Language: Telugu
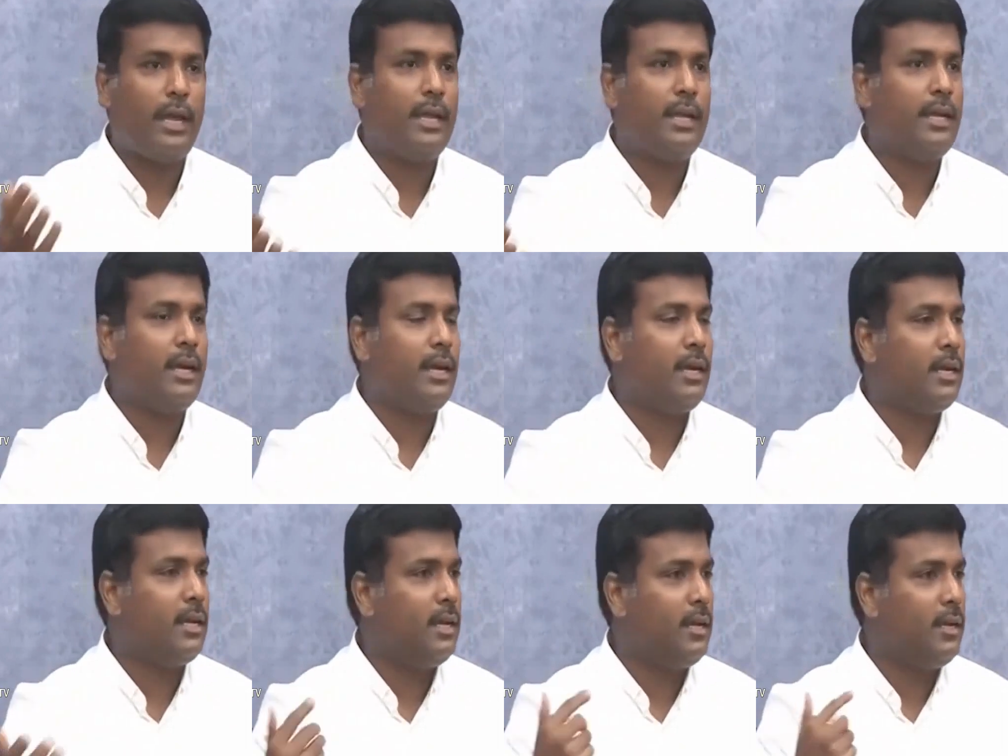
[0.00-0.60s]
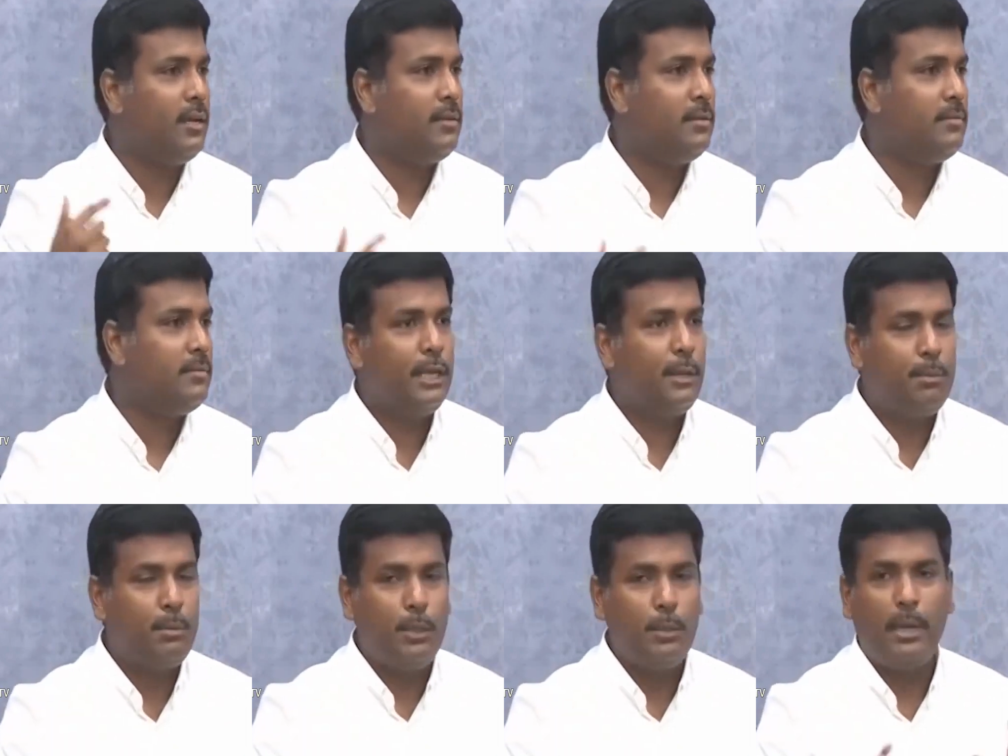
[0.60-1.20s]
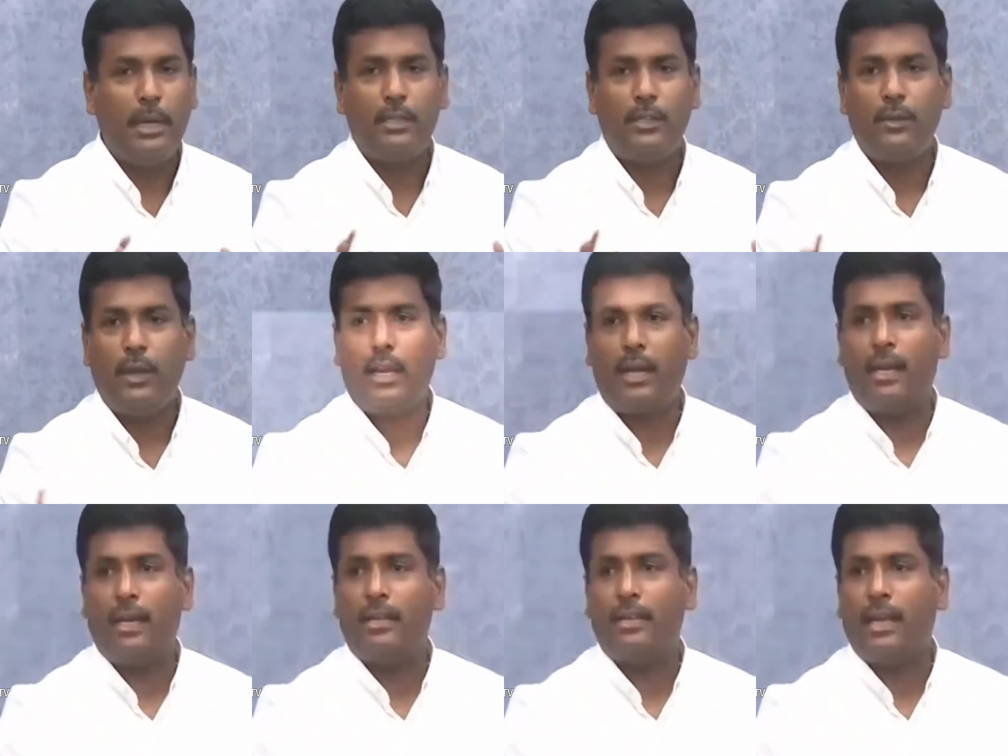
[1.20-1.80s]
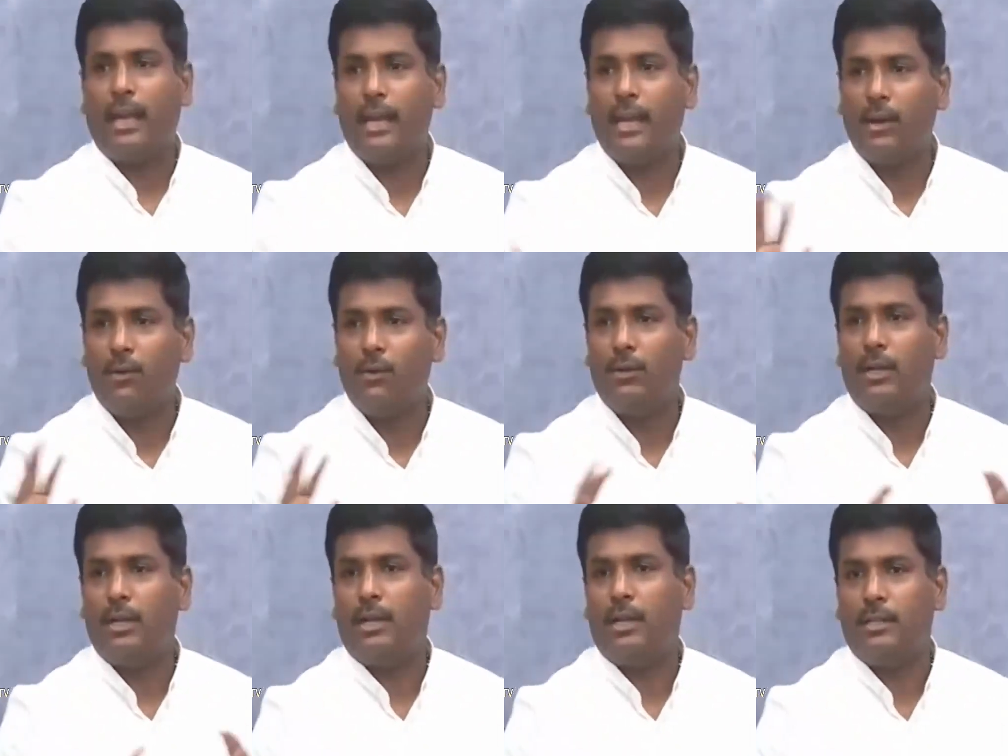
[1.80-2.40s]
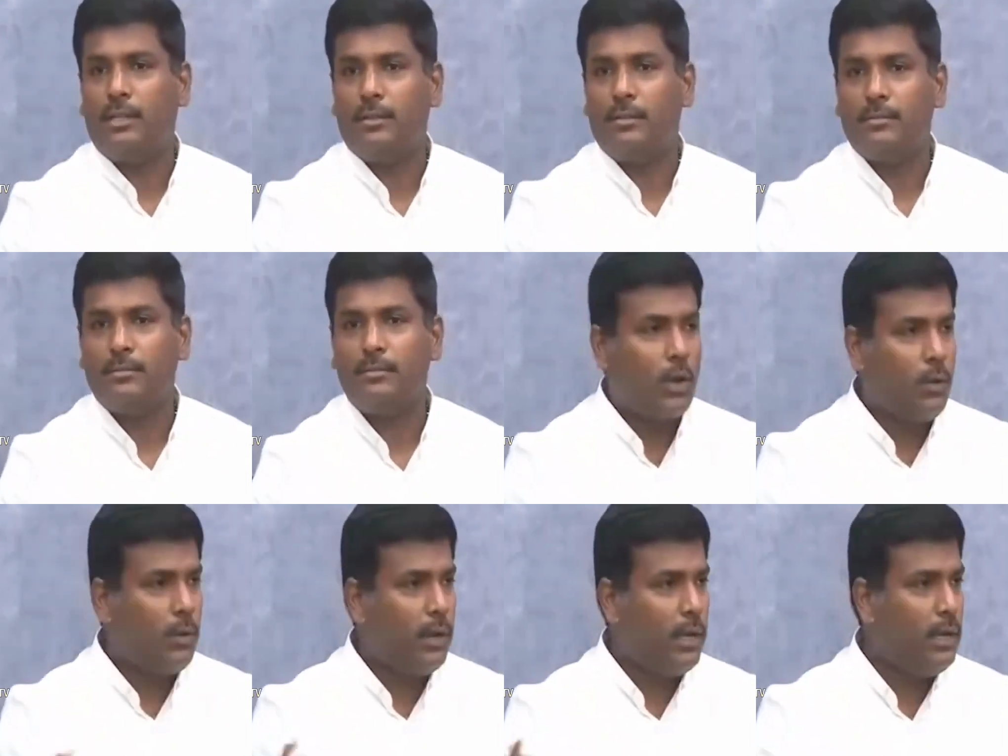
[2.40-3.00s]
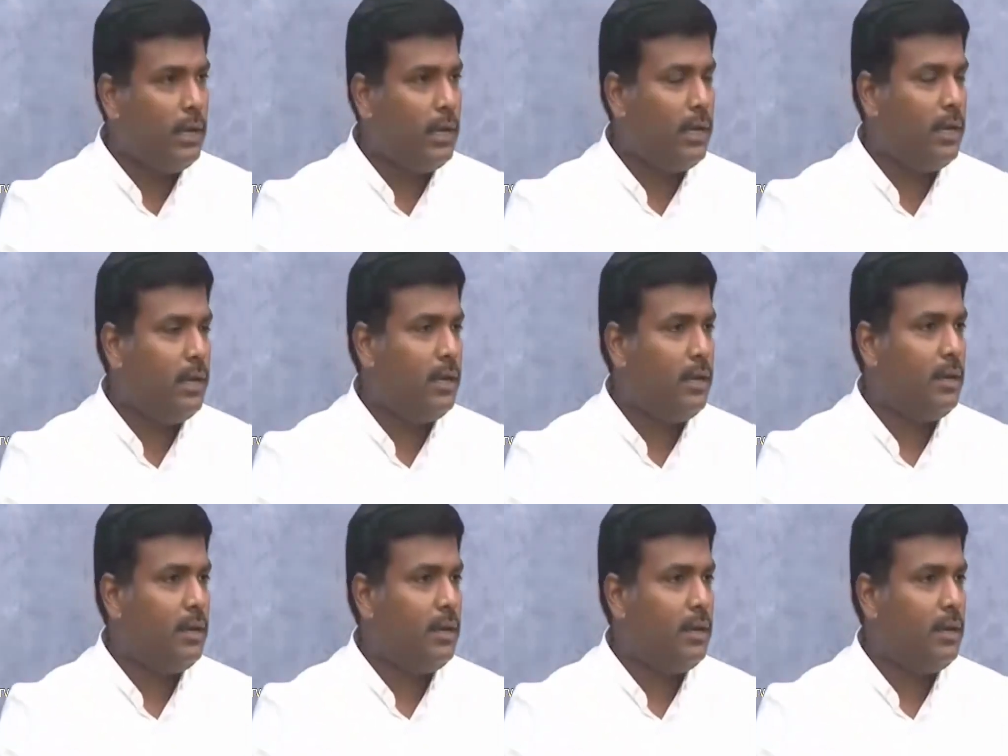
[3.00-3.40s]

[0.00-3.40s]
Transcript: కూడా ఎక్కడికక్కడ స్క్రిప్ట్ మాత్రం ఎక్కడ తేడా ఉండట్లేదు ఒకవేళ